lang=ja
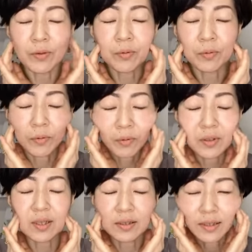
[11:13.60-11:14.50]
ここ
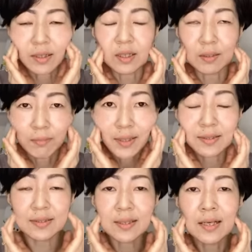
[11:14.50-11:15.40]
やっていきま
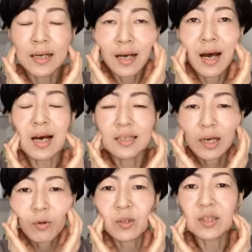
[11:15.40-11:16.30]
す
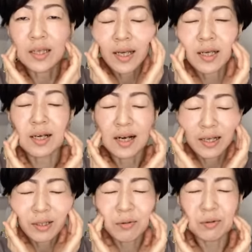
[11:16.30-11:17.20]
朝起きて
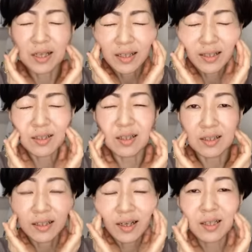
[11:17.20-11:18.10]
ああ今日なんか寝
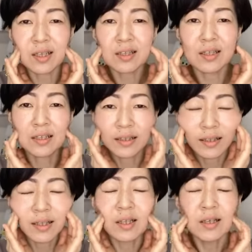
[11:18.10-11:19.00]
てる間に
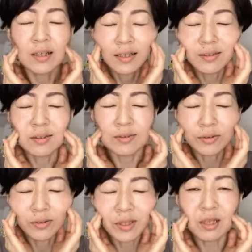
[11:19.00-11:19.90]
すっ
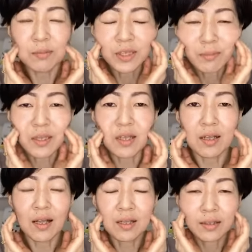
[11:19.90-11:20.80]
ごい噛みしめた
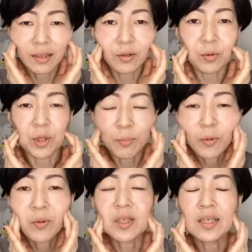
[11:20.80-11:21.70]
なって時
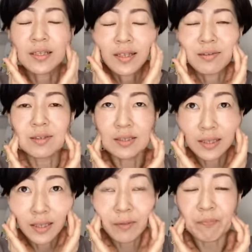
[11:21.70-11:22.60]
もいいです
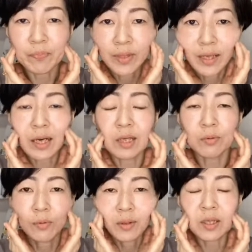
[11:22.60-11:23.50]
しあ
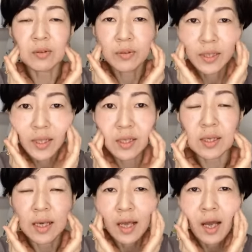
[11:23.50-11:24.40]
と逆
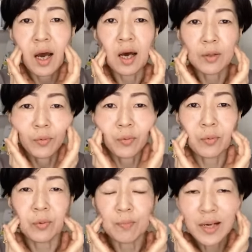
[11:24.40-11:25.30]
にあ
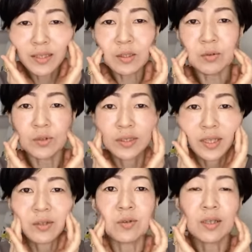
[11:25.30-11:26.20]
のマスクをし
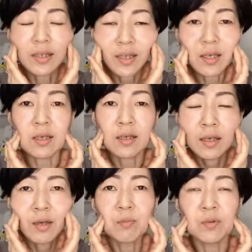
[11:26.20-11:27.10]
ている時に
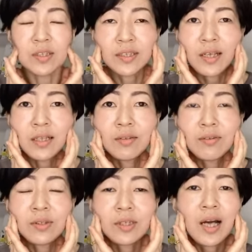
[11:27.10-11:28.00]
もう自然に
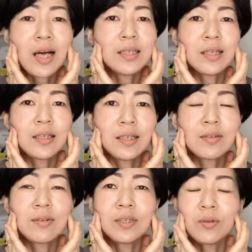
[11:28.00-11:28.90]
口が開いちゃって
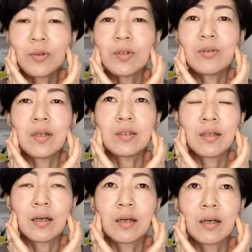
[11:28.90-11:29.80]
口呼吸になっ
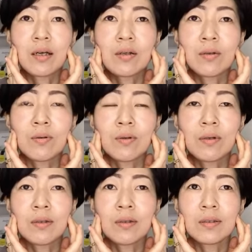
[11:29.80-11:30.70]
て
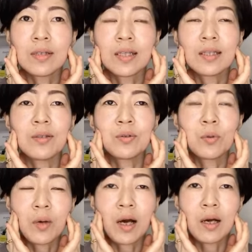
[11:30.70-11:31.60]
こうなっている
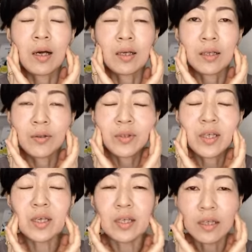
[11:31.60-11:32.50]
人は逆
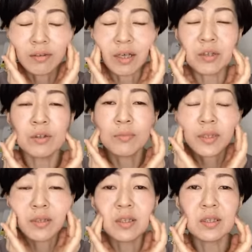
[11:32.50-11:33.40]
に筋肉が緩
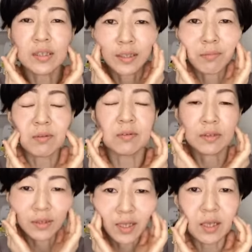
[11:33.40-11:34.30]
みすぎてしまうんで
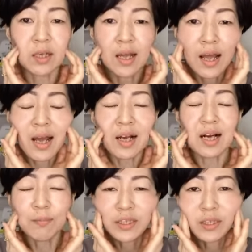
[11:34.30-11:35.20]
すね
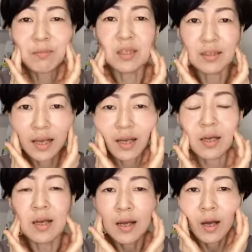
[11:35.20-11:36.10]
噛みしめ
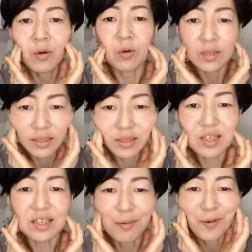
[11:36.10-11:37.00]
て凝りす
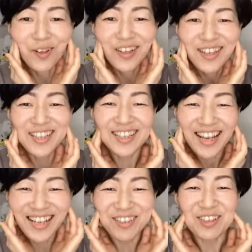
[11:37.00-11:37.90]
ぎても
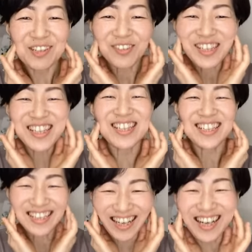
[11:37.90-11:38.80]
痛いけど気持ちいい
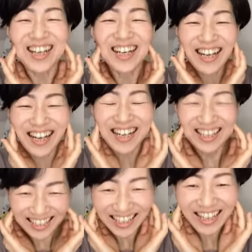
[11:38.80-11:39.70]
ですか
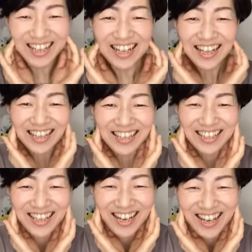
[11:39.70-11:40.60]

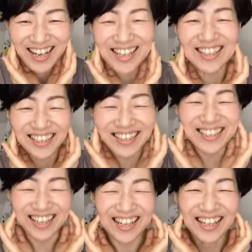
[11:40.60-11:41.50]
痛いです
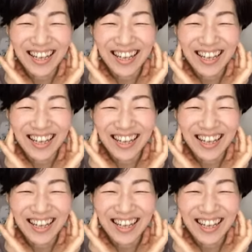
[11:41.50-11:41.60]
か